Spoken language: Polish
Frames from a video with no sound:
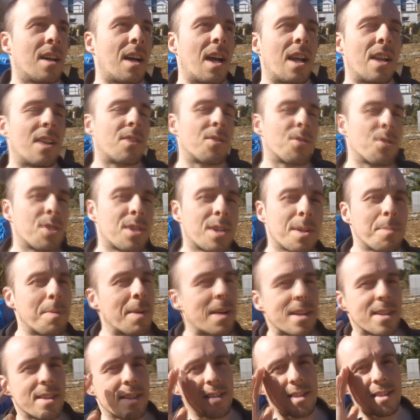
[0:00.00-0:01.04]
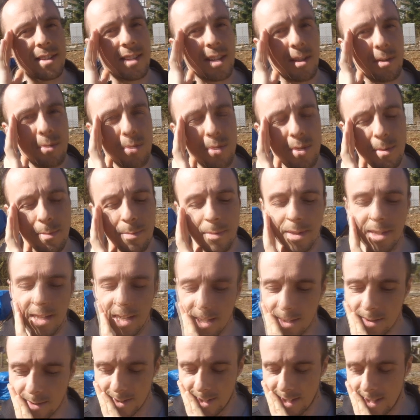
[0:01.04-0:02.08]
Ale to już chyba za dużo
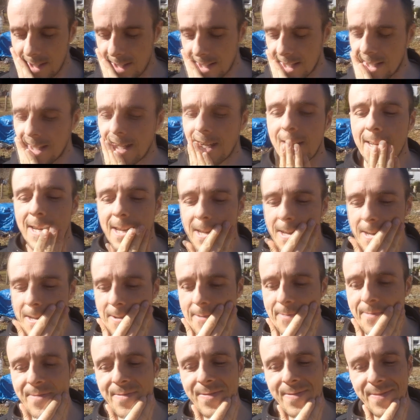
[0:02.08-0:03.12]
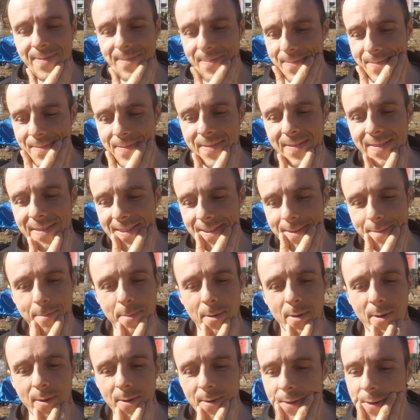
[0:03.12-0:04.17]
pytań tutaj zadaję
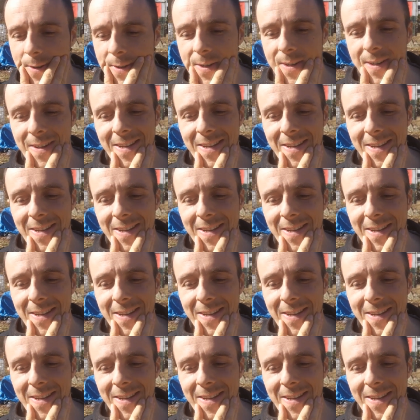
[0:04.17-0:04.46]
bo